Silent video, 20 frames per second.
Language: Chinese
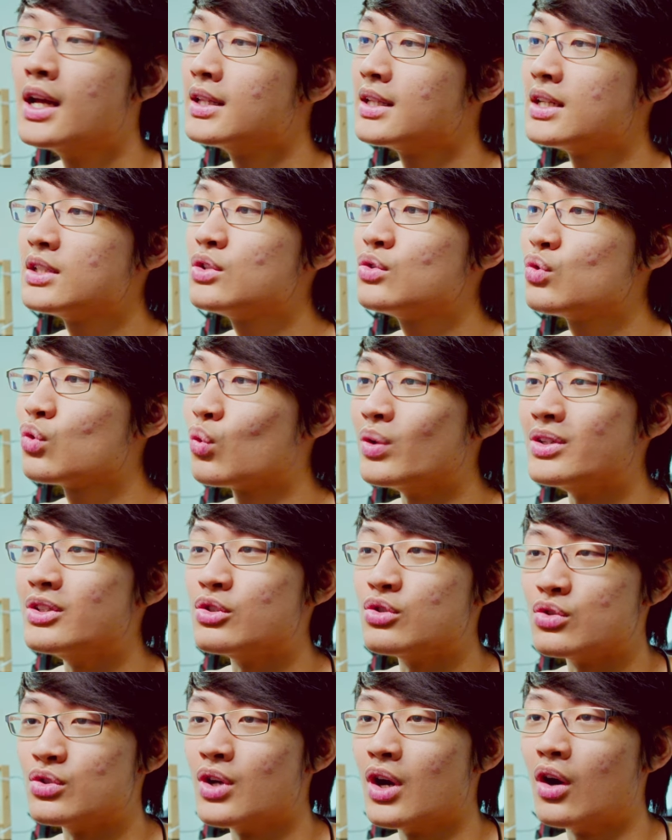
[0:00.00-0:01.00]
但是如果你
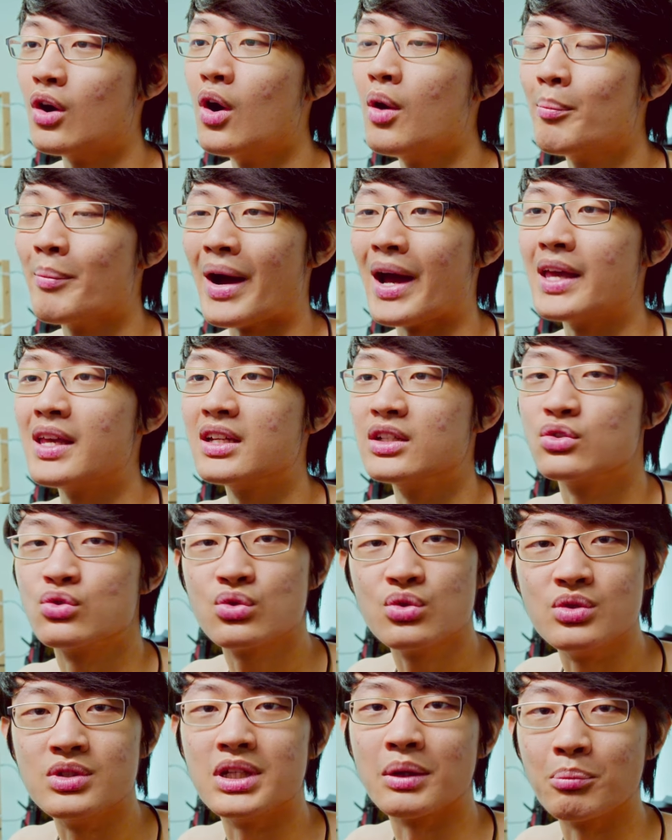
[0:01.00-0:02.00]
需要拍一个
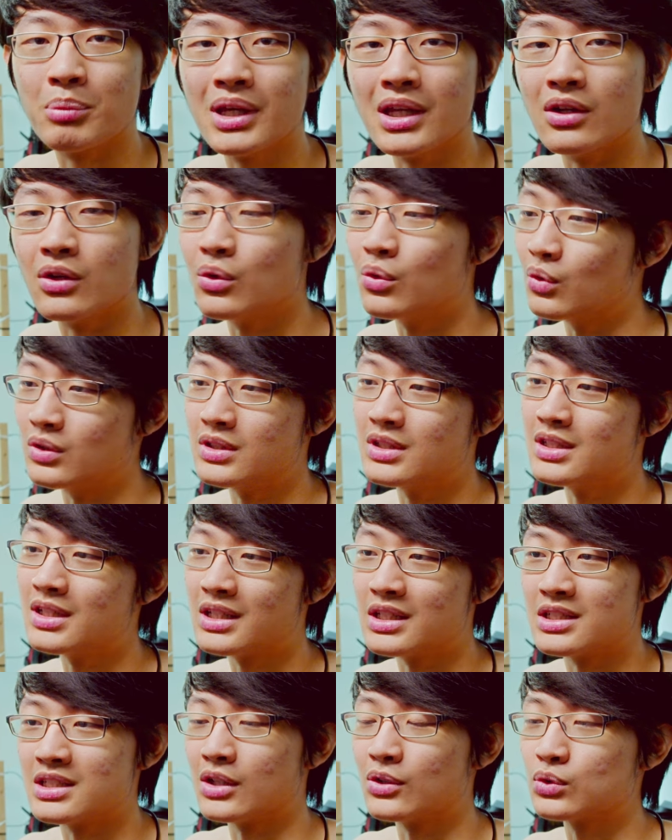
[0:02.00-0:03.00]
剧情片或者是一
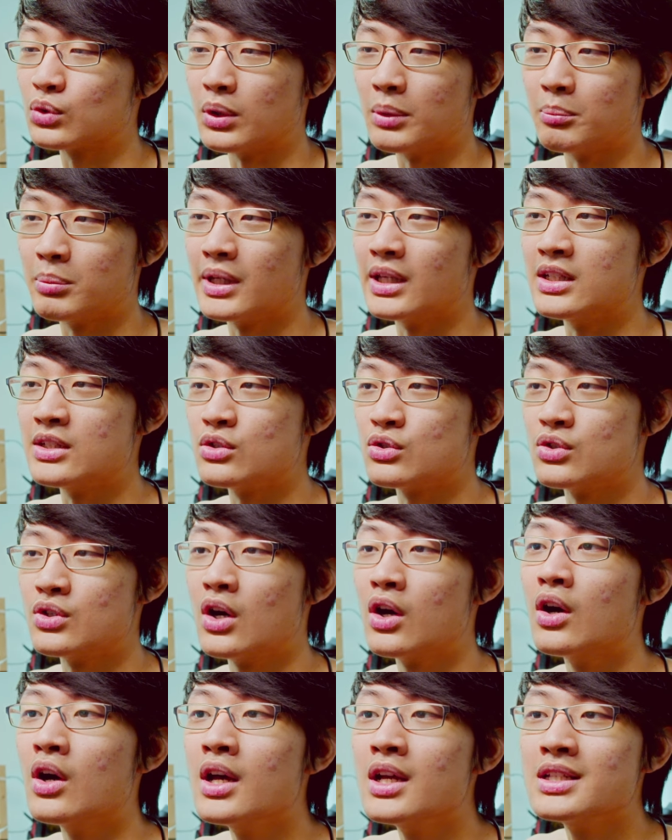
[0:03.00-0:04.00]
个小短片，你需
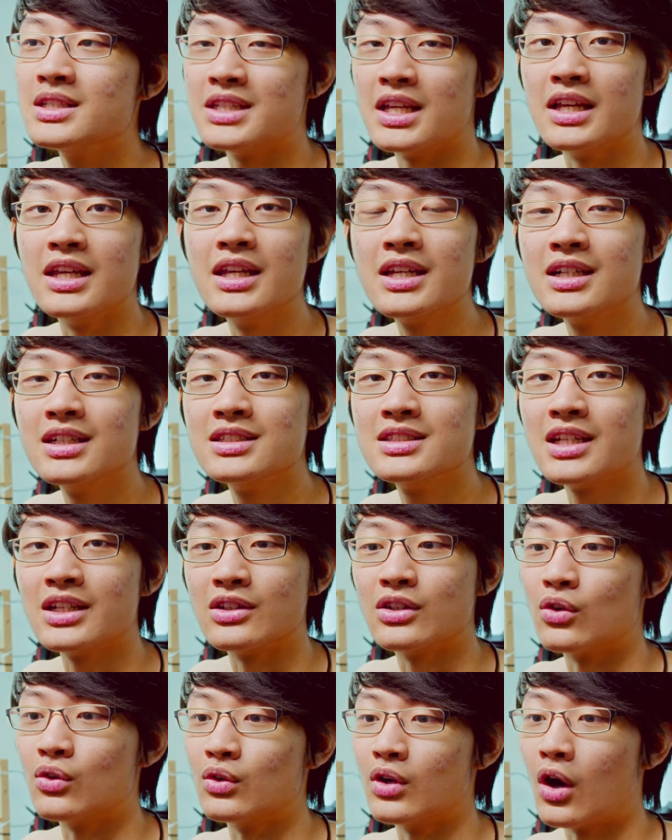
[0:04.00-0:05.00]
要前一颗
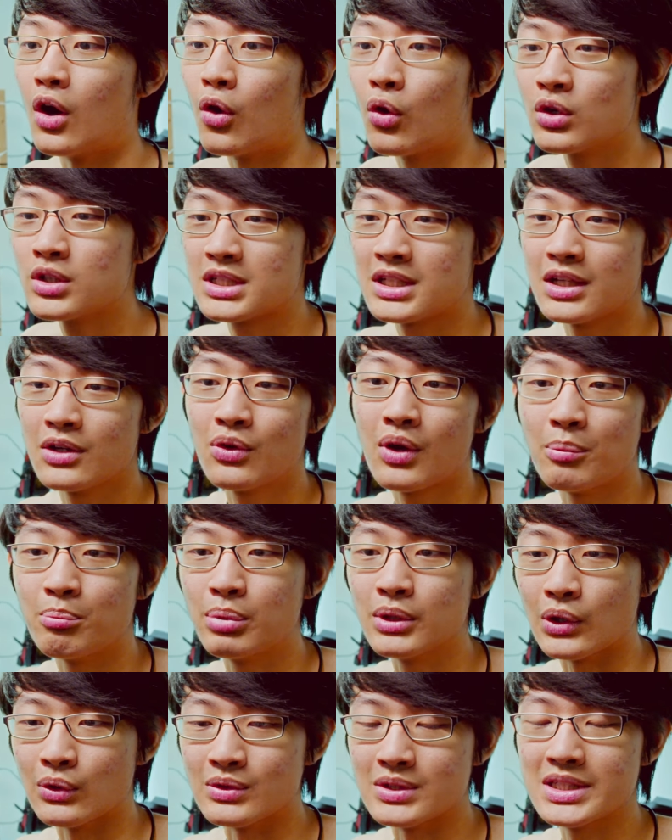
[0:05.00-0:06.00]
镜头，然后切换
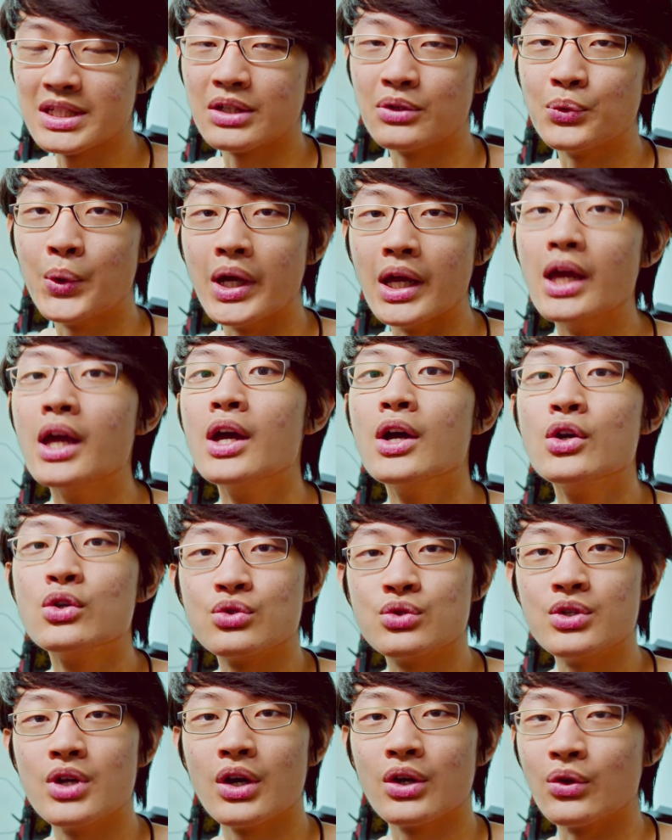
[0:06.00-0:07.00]
不同镜位，
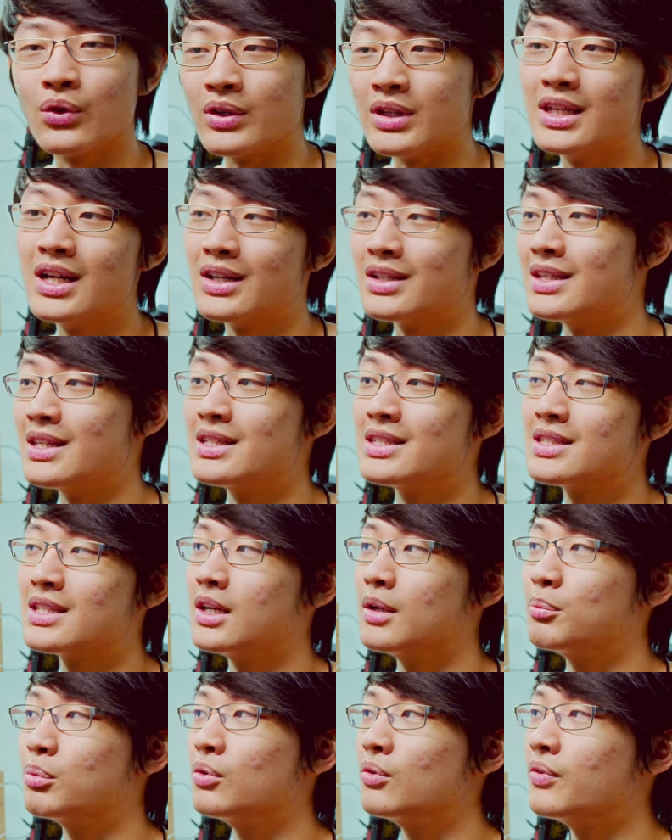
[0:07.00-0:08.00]
需要有一样颜
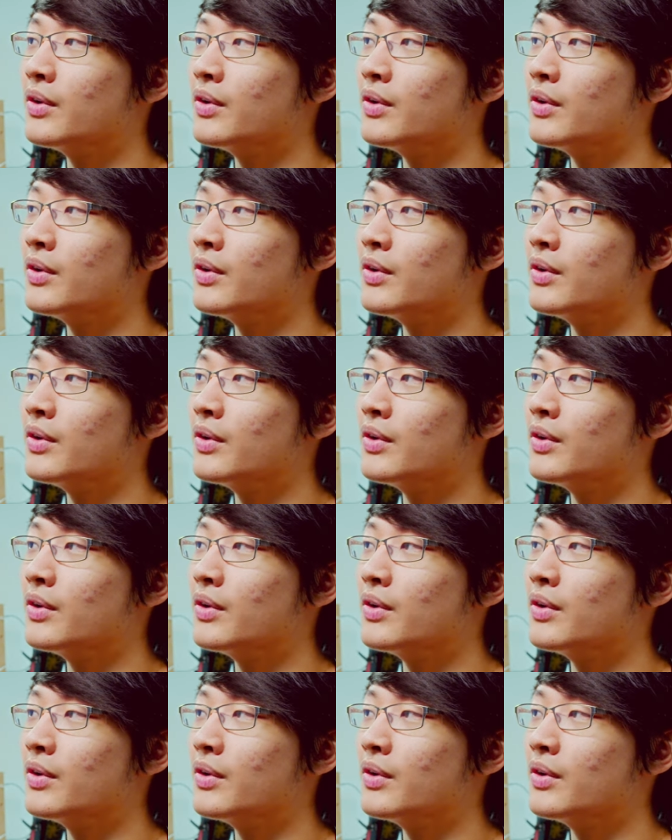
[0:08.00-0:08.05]
色的部